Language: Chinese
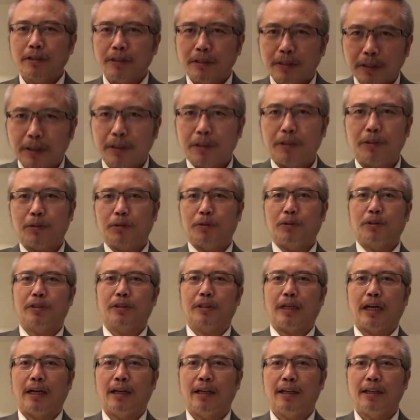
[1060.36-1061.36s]
这就
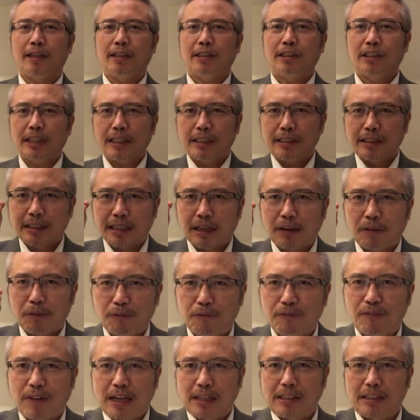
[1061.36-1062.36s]
是啊，现在
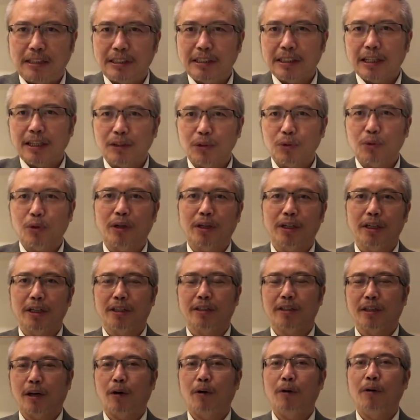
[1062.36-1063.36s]
返乡创
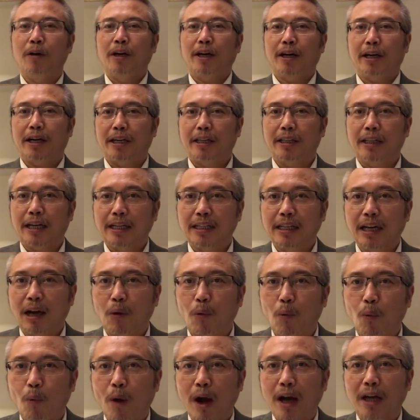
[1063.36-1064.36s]
业潮给大
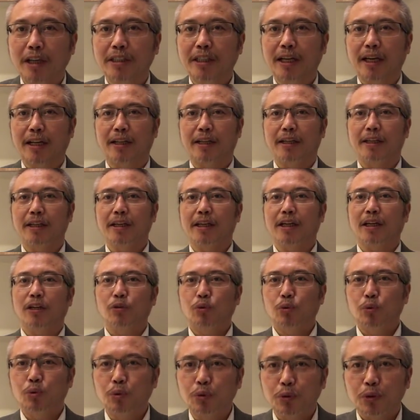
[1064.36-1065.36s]
家挖下的一
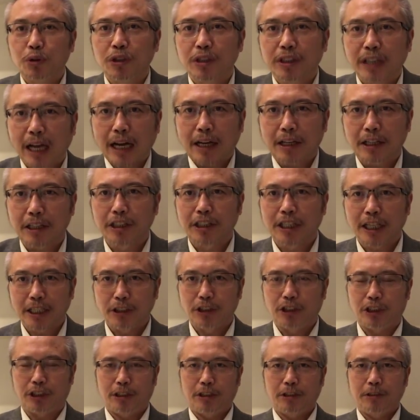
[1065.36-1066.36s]
个巨大的陷
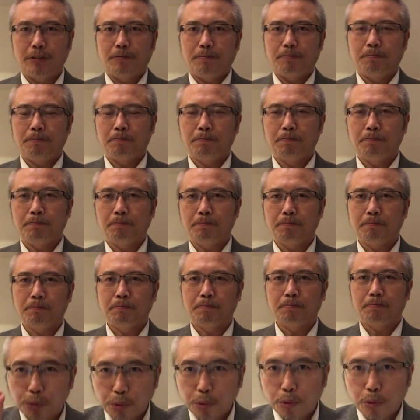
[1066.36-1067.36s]
阱。
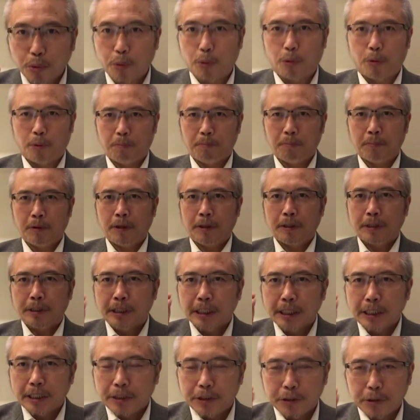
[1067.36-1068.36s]
如果
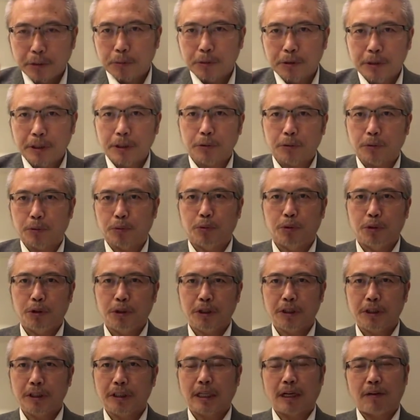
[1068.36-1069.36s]
任由这种
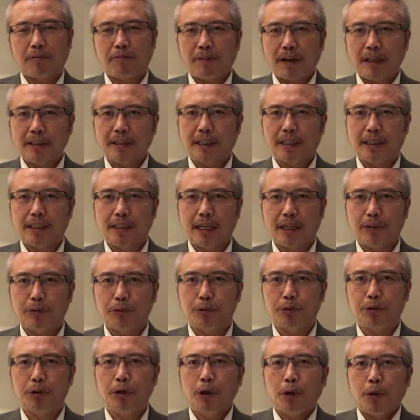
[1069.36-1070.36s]
趋势啊发展下
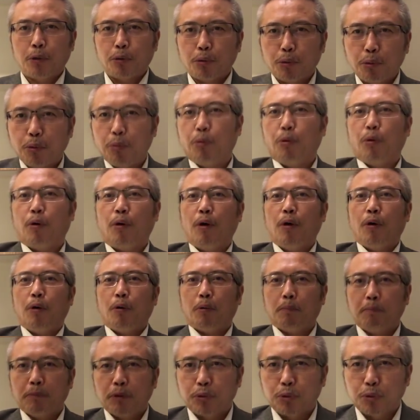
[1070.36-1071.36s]
去，如果
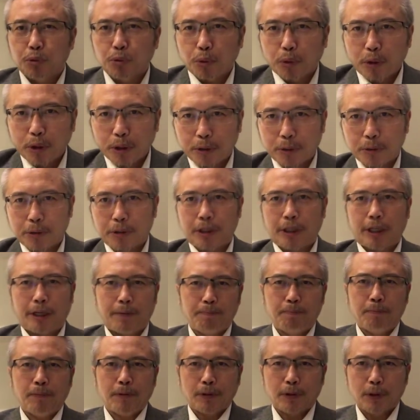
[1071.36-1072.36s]
我们所有的
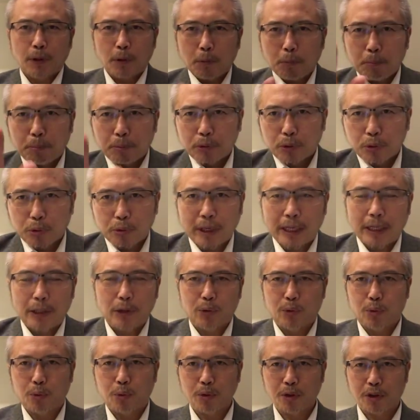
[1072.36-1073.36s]
人都不出来
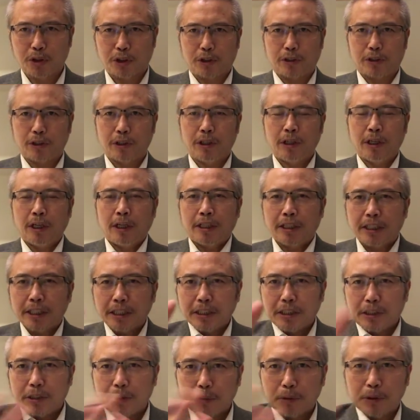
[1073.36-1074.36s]
阻止，
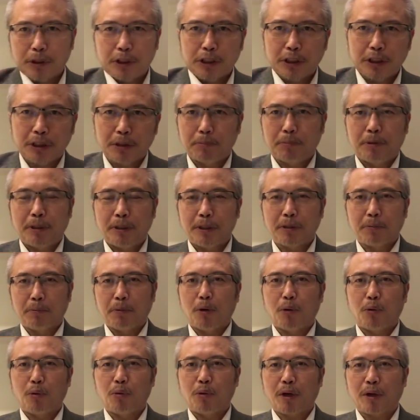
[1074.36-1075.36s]
任由习近平这
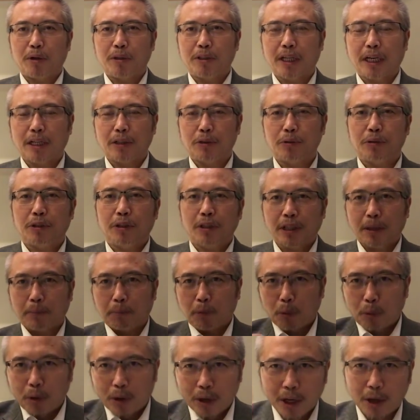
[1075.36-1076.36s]
么胡闹下去，那
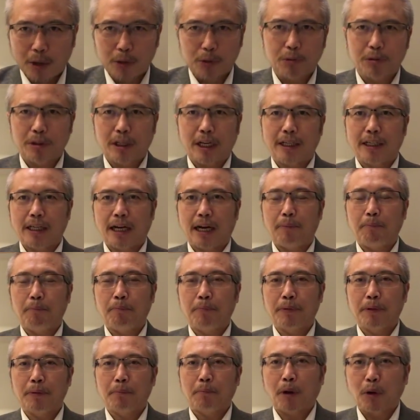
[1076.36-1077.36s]
么我告诉大家，
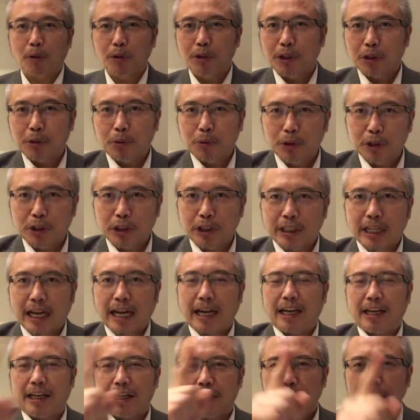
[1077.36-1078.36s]
毛泽东时
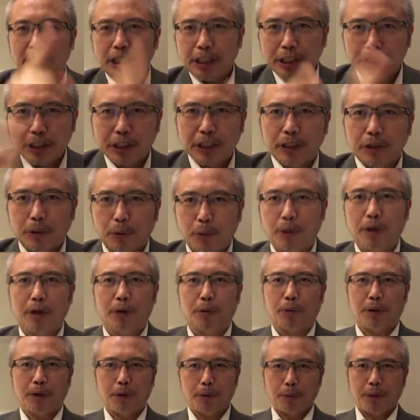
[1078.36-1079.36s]
代一定会
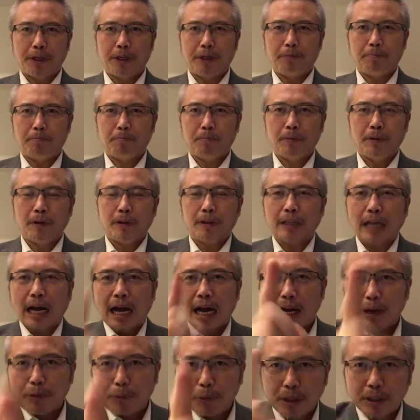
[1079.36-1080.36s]
回归。
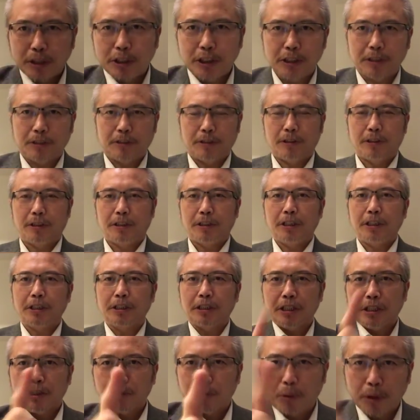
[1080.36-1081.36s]
大跃进一
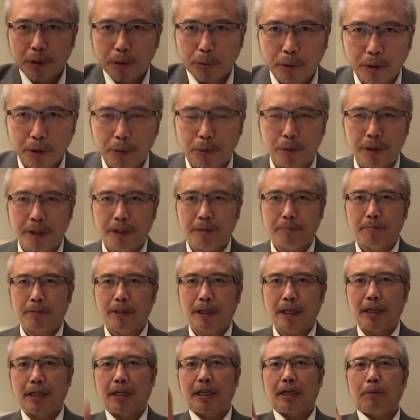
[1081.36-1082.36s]
定会回归。
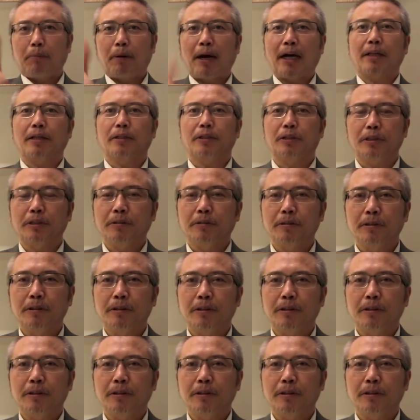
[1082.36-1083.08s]
更可怕的是，